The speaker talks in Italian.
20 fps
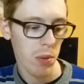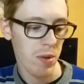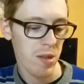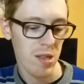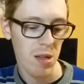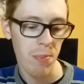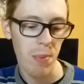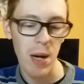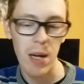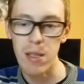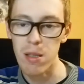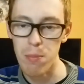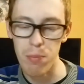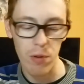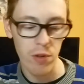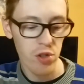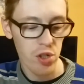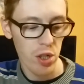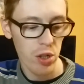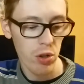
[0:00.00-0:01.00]
queste parti, in
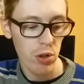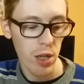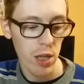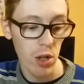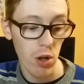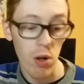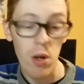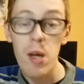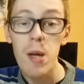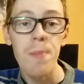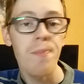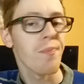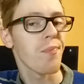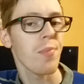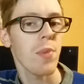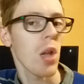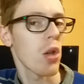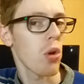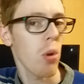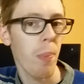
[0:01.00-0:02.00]
provincia di Torino,
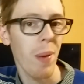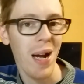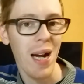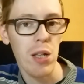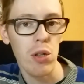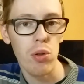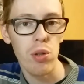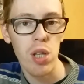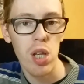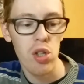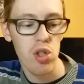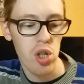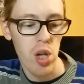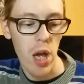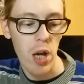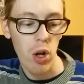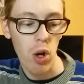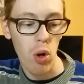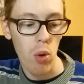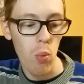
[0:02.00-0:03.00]
l'ho pagato 10
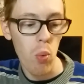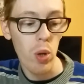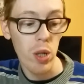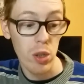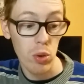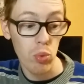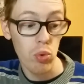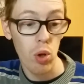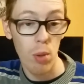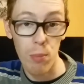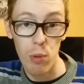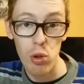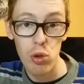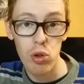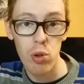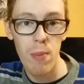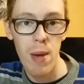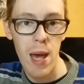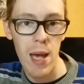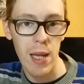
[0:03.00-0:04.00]
euro, è comunque tenuto
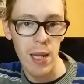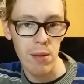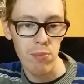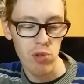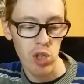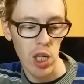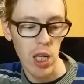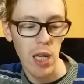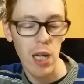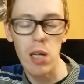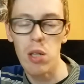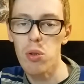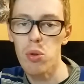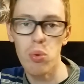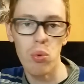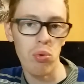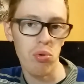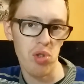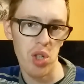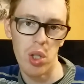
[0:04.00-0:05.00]
molto bene, c'ha la
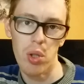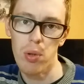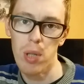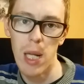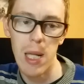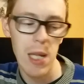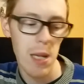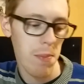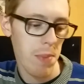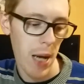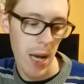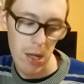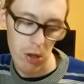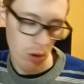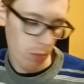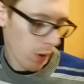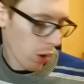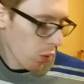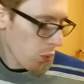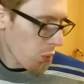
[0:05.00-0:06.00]
cartuccia, non ha il libretto,
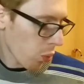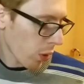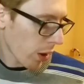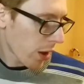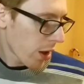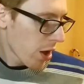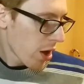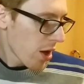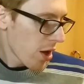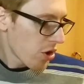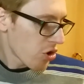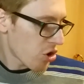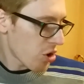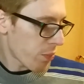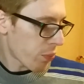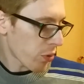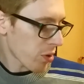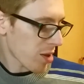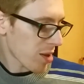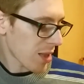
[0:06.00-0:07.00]
ma comunque ci
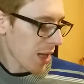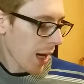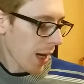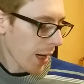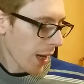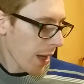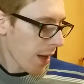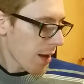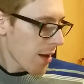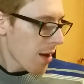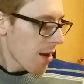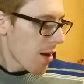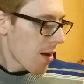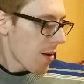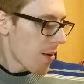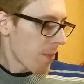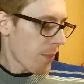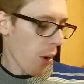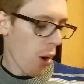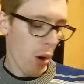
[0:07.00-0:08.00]
può stare.
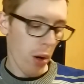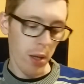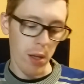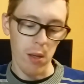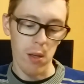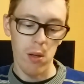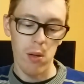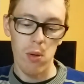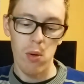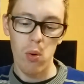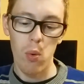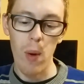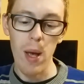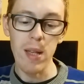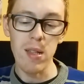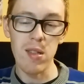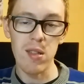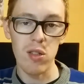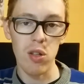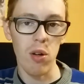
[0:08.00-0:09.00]
Poi,
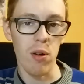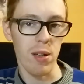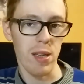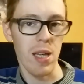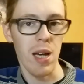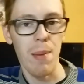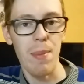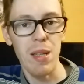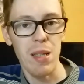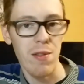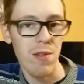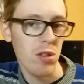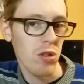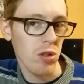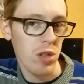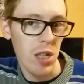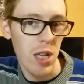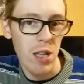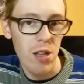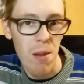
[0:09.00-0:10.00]
questo, chiaramente vi sto
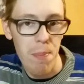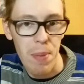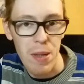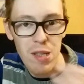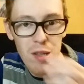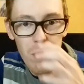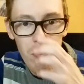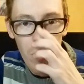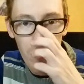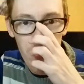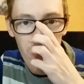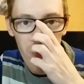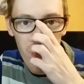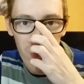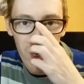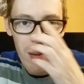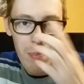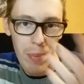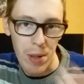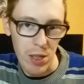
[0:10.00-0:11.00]
tenendo i pezzi un po' più
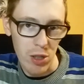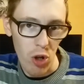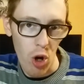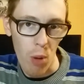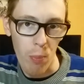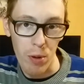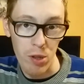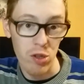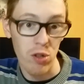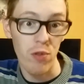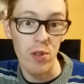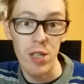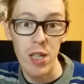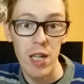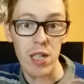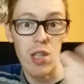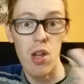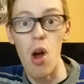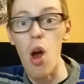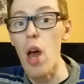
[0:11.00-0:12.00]
fighi per dopo, adesso voi
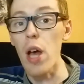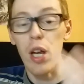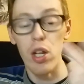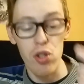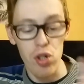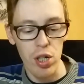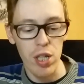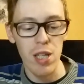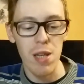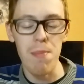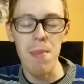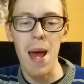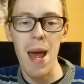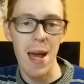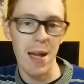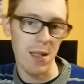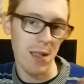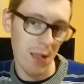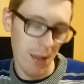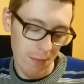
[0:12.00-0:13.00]
direte, eh, che giochi di
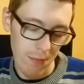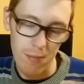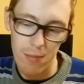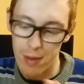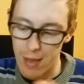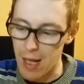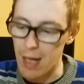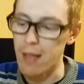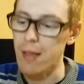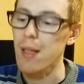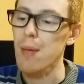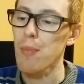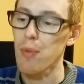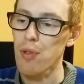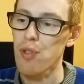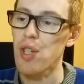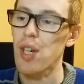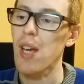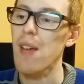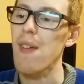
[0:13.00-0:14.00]
merda. Un attimo,
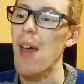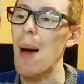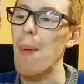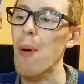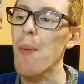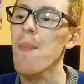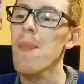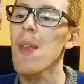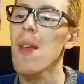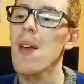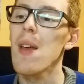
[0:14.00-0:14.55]
ci arriviamo.